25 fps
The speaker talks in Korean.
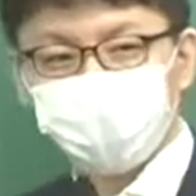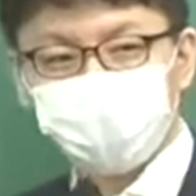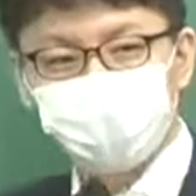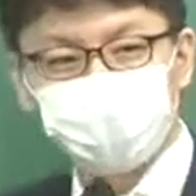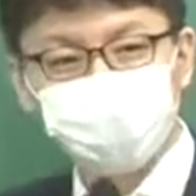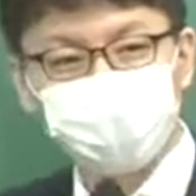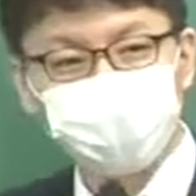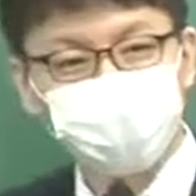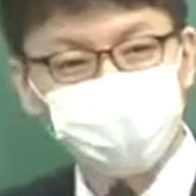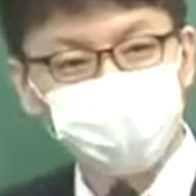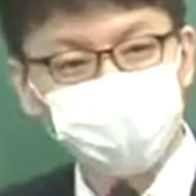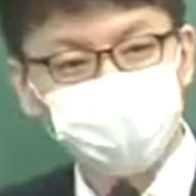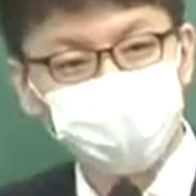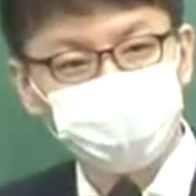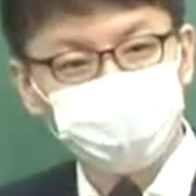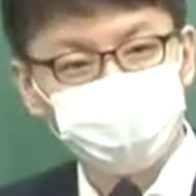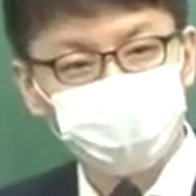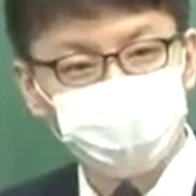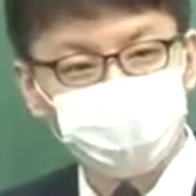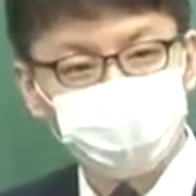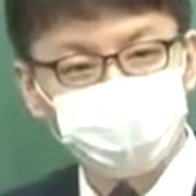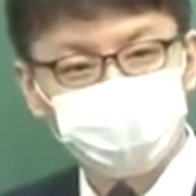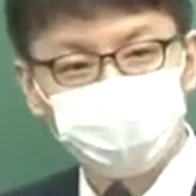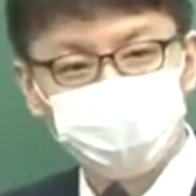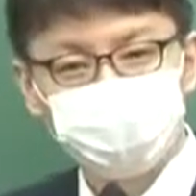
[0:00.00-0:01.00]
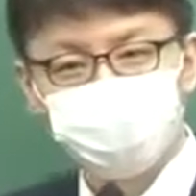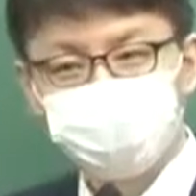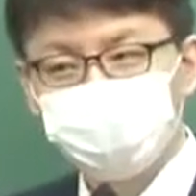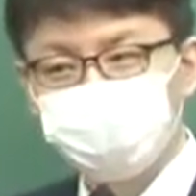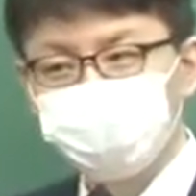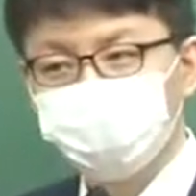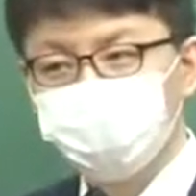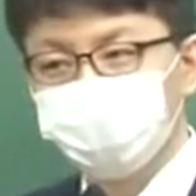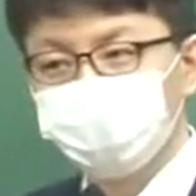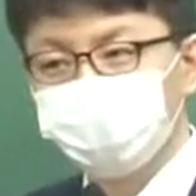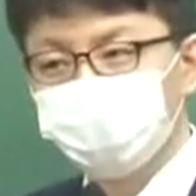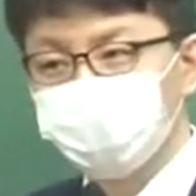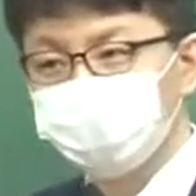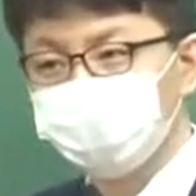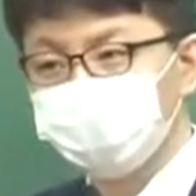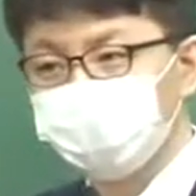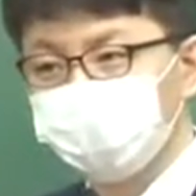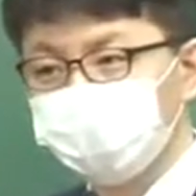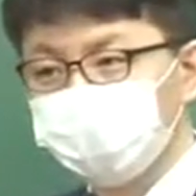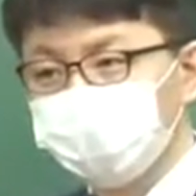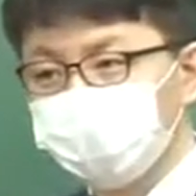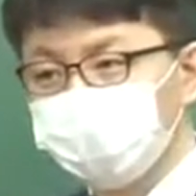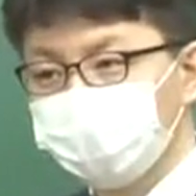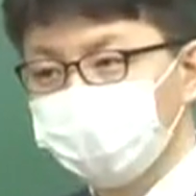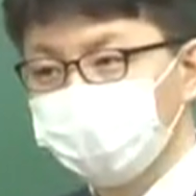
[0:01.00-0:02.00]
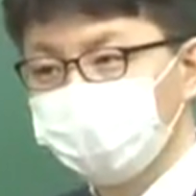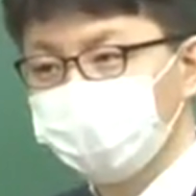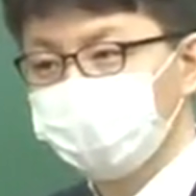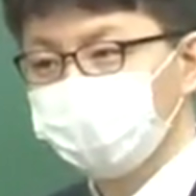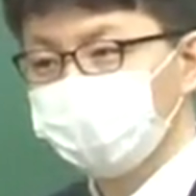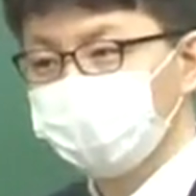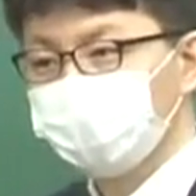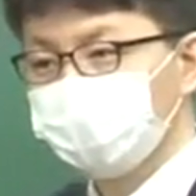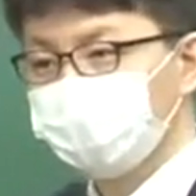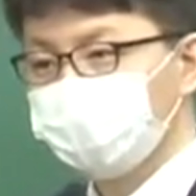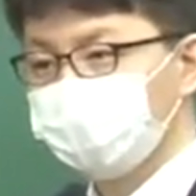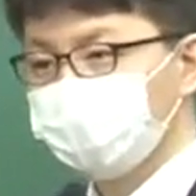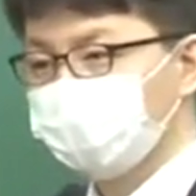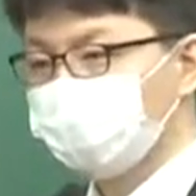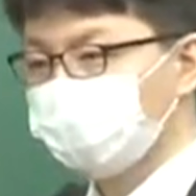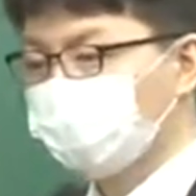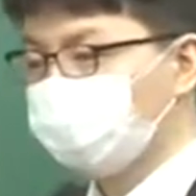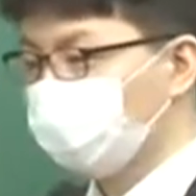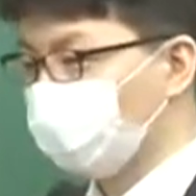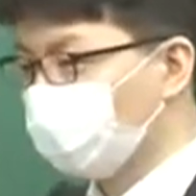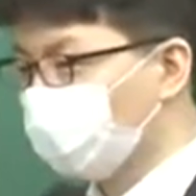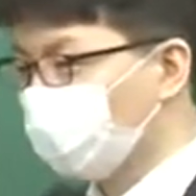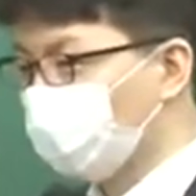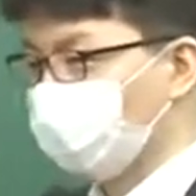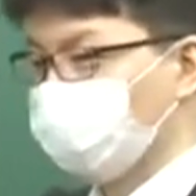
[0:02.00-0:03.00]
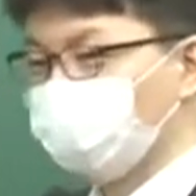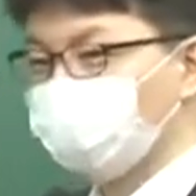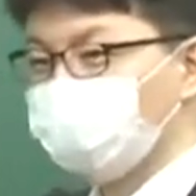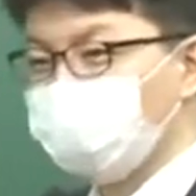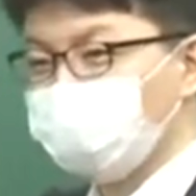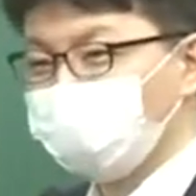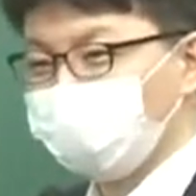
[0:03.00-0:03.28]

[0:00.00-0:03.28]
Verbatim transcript: 어떻게 더 좋은지 맞죠? 그냥 고르면 안 되죠.